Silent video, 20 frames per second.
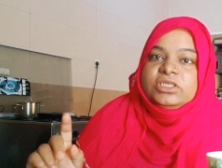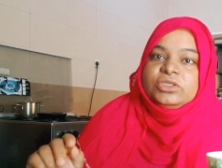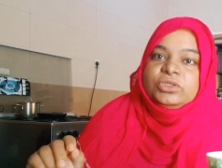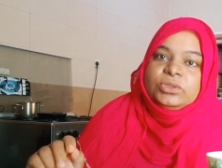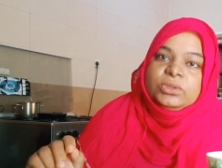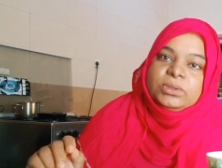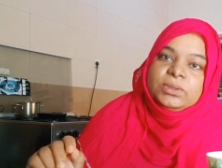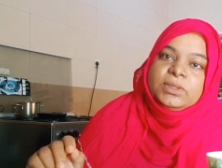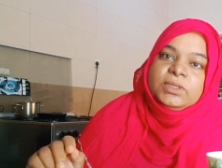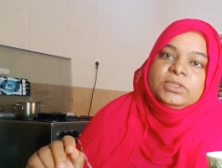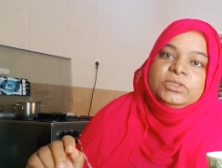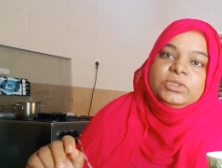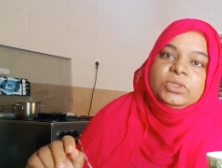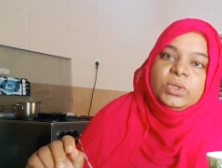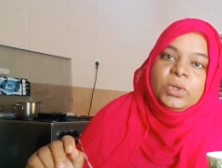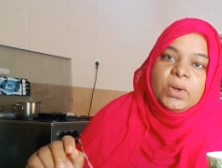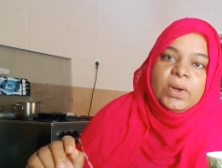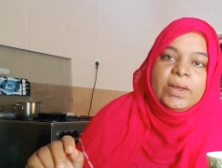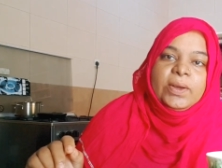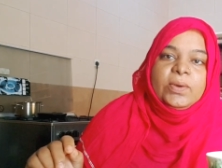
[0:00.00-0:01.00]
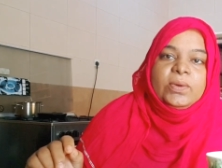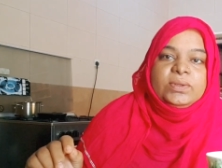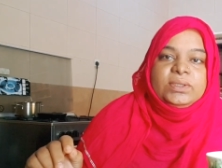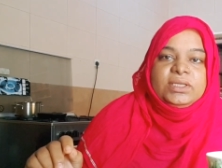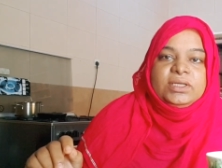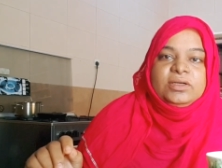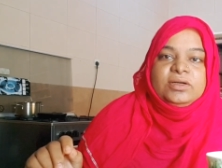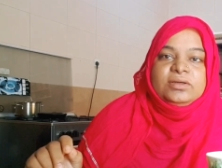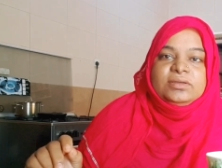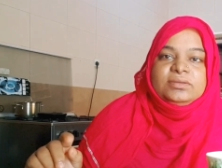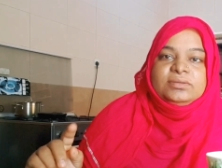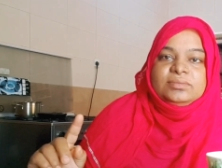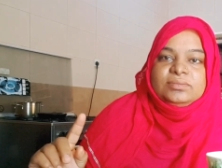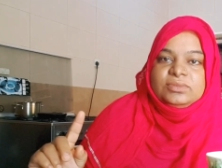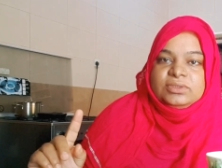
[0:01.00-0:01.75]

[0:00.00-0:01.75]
চা শরীরের জন্য অনেক ক্ষতিকর